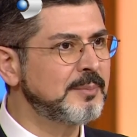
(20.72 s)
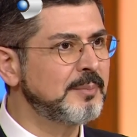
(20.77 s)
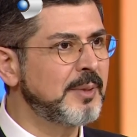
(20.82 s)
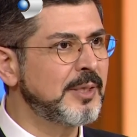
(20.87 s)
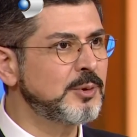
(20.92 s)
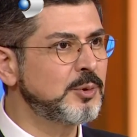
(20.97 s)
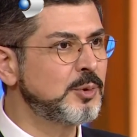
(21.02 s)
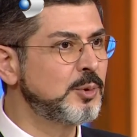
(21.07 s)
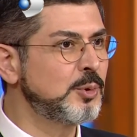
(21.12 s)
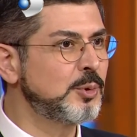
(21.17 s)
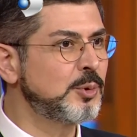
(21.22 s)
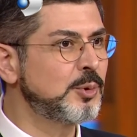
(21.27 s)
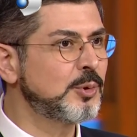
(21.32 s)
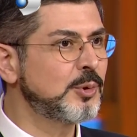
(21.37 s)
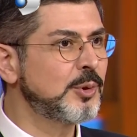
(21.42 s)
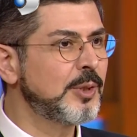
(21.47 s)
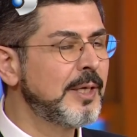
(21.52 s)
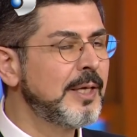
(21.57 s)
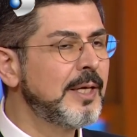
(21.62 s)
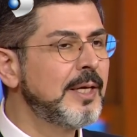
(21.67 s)
maz, cuz.
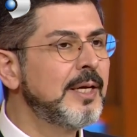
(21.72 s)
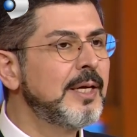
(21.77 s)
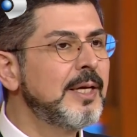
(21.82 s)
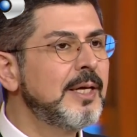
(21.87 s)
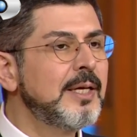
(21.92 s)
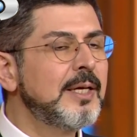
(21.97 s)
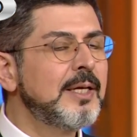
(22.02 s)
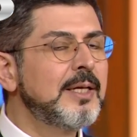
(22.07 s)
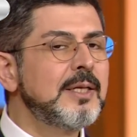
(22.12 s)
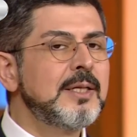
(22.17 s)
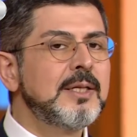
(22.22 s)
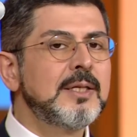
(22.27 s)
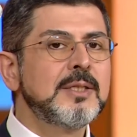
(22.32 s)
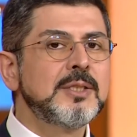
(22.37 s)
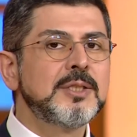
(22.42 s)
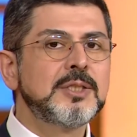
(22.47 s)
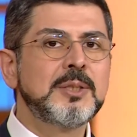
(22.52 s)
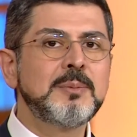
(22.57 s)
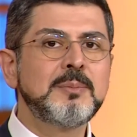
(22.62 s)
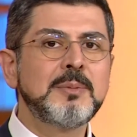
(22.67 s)

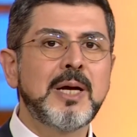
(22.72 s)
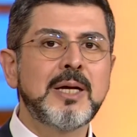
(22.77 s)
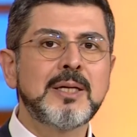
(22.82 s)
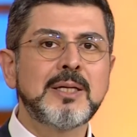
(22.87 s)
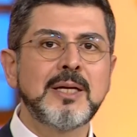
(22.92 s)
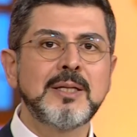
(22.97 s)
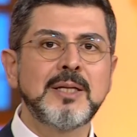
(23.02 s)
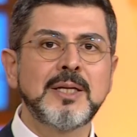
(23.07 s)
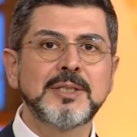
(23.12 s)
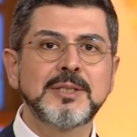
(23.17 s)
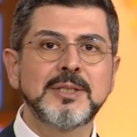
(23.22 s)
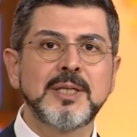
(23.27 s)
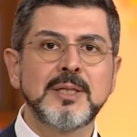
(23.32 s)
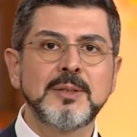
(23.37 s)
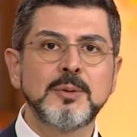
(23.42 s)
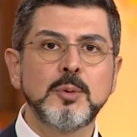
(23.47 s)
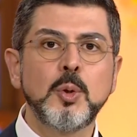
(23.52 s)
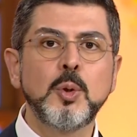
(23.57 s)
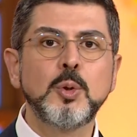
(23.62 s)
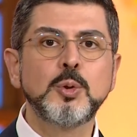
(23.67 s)
Şimdi arkadaşlar
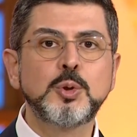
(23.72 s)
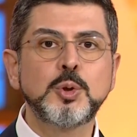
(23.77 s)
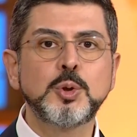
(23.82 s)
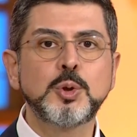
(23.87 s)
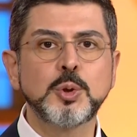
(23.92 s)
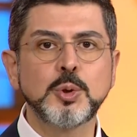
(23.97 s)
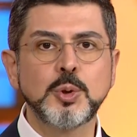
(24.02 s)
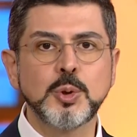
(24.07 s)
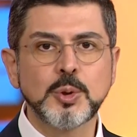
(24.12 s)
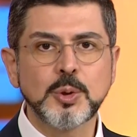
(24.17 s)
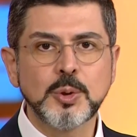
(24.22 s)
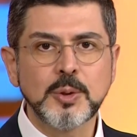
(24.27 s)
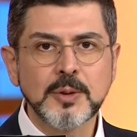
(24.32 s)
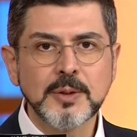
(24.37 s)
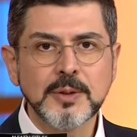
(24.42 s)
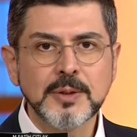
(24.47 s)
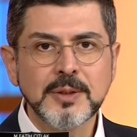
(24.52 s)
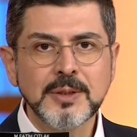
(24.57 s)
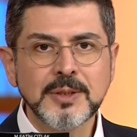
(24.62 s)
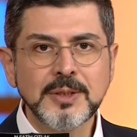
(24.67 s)
ölçü şudur.
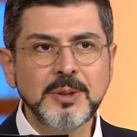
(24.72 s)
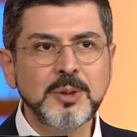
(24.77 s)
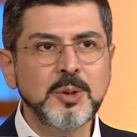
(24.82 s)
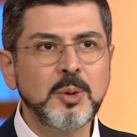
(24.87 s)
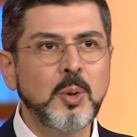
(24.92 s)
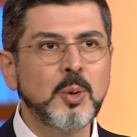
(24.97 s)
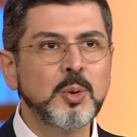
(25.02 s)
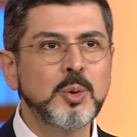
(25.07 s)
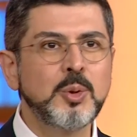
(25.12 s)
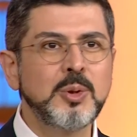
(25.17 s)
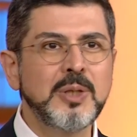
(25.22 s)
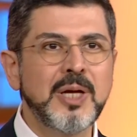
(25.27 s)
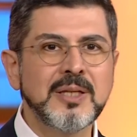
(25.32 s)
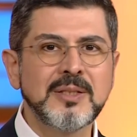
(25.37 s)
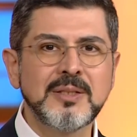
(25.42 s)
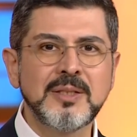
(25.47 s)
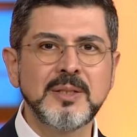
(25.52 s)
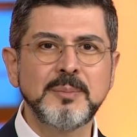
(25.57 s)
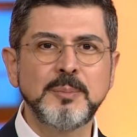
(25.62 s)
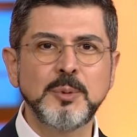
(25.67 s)
Şimdi o
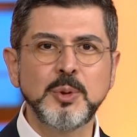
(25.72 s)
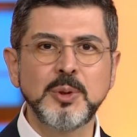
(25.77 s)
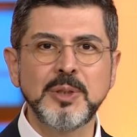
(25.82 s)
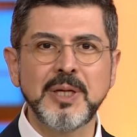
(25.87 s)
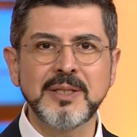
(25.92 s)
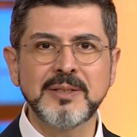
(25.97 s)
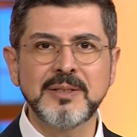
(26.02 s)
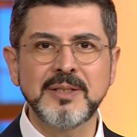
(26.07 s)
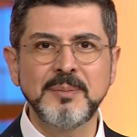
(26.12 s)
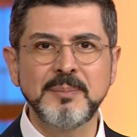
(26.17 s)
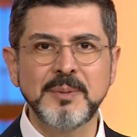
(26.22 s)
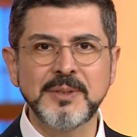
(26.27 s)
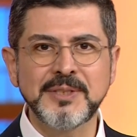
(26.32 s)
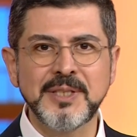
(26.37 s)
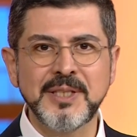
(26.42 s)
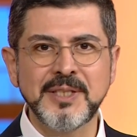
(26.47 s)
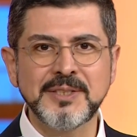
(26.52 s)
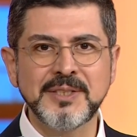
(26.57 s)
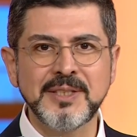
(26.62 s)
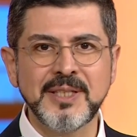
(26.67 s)
günahtır bu günahtır
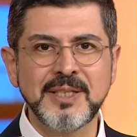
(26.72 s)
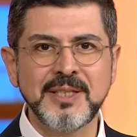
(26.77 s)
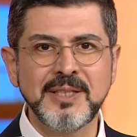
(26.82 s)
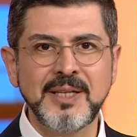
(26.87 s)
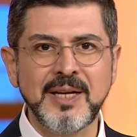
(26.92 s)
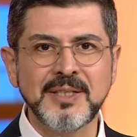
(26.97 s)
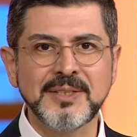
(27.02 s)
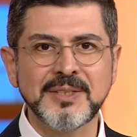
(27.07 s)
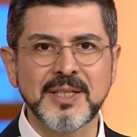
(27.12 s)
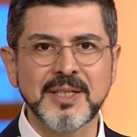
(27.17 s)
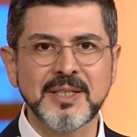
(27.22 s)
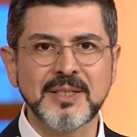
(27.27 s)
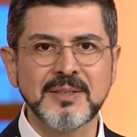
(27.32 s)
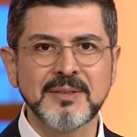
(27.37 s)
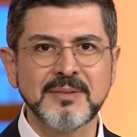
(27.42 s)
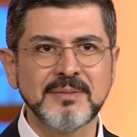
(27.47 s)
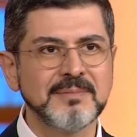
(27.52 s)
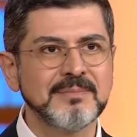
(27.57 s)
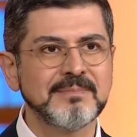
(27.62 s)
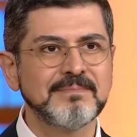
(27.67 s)
meselesine girersek
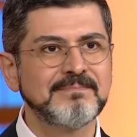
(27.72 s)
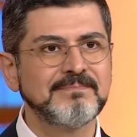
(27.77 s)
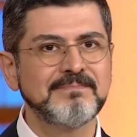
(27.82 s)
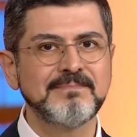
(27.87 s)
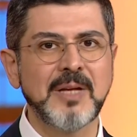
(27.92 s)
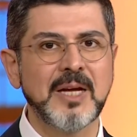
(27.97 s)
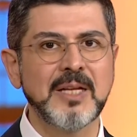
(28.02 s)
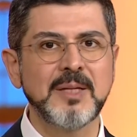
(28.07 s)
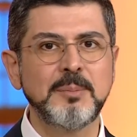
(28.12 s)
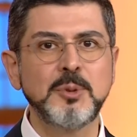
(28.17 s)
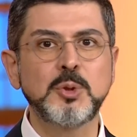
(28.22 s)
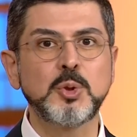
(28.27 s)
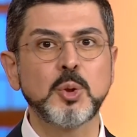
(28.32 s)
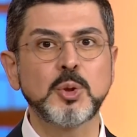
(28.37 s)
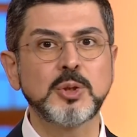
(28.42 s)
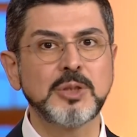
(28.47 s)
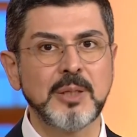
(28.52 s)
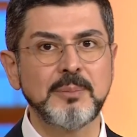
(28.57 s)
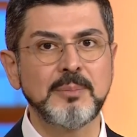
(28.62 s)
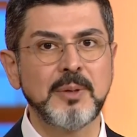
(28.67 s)
yani birçok
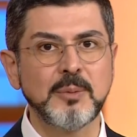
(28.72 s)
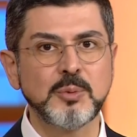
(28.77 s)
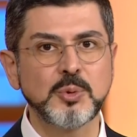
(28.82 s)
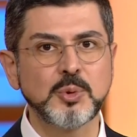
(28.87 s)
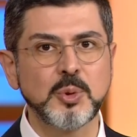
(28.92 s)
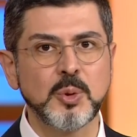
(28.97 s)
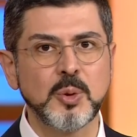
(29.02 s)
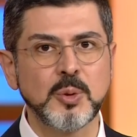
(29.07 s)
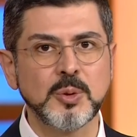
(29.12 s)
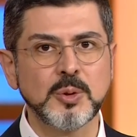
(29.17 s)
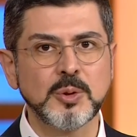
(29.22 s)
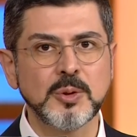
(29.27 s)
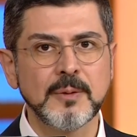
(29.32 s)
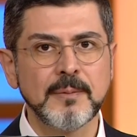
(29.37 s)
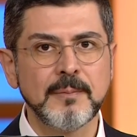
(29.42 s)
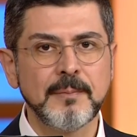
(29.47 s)
şey mevzu olur